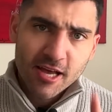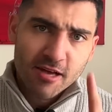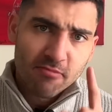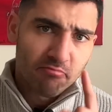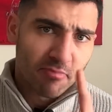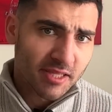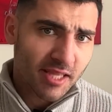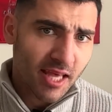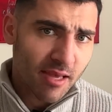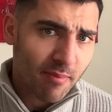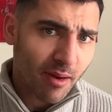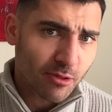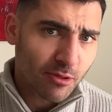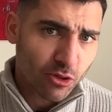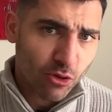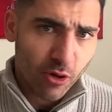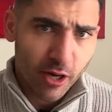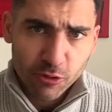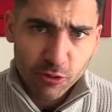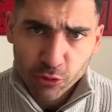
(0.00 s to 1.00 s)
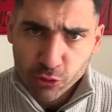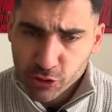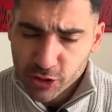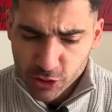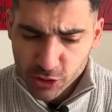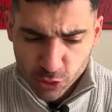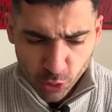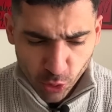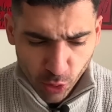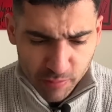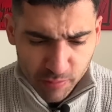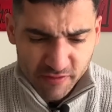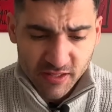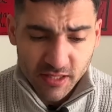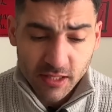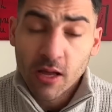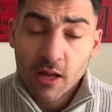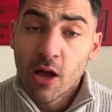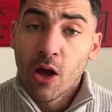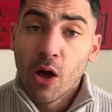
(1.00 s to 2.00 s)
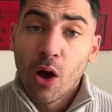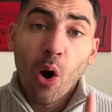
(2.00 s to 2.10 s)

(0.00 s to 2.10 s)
Mit dem habe ich noch ein Hühnchen zu rupfen.